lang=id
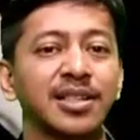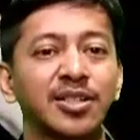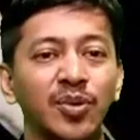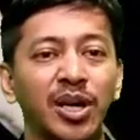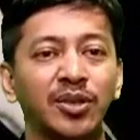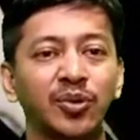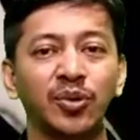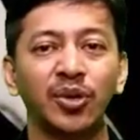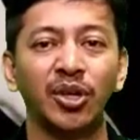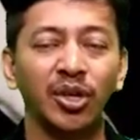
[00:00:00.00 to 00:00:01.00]

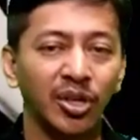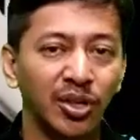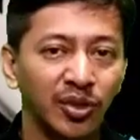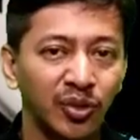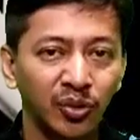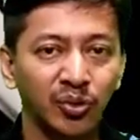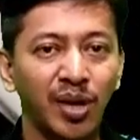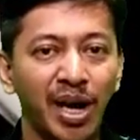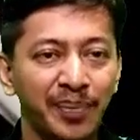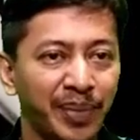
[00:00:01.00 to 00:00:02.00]
sesuatu
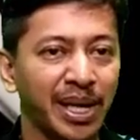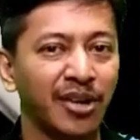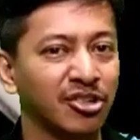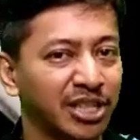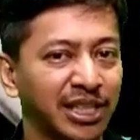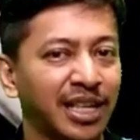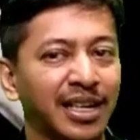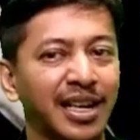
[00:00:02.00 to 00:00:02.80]
untuk apa yang harus kita